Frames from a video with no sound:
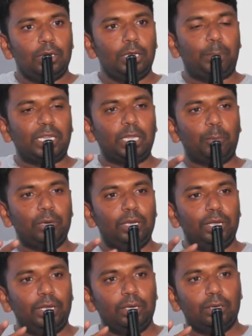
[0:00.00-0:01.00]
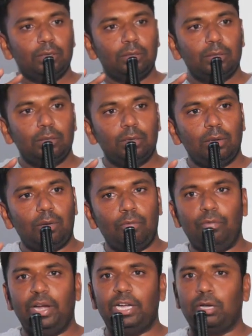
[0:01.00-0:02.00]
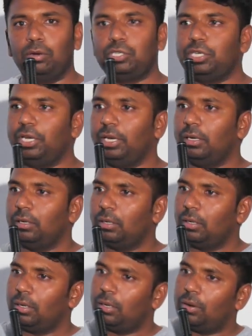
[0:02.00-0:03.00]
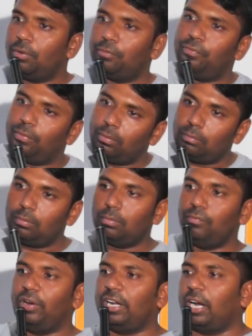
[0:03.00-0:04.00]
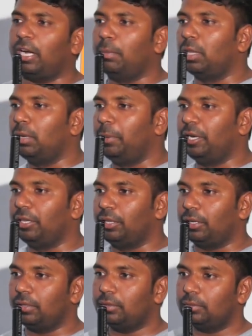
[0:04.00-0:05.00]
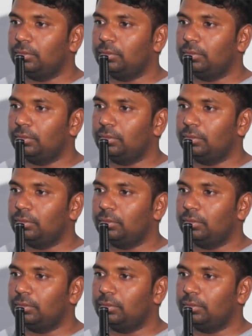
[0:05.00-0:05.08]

ఈ పెద్ద పులి వేటకు వచ్చి వేటాడడం మొదలుపెట్టింది